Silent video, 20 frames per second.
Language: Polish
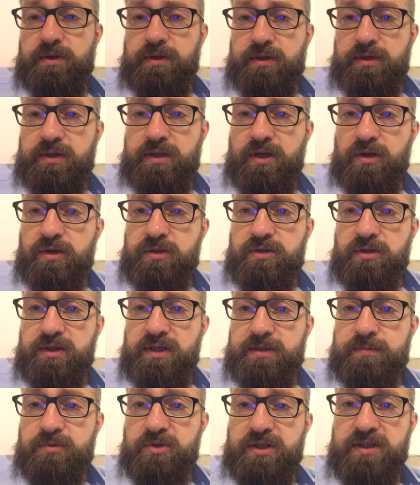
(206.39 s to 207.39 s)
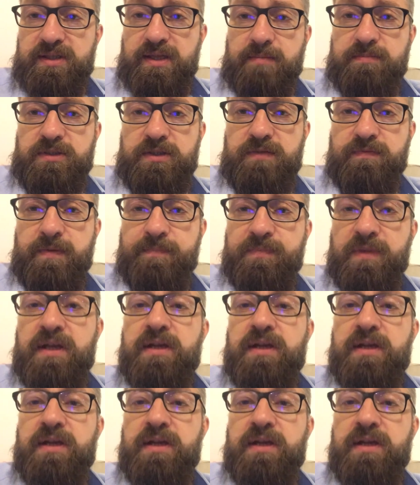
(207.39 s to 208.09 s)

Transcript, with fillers: e, e, tego, co jest przestępstwem.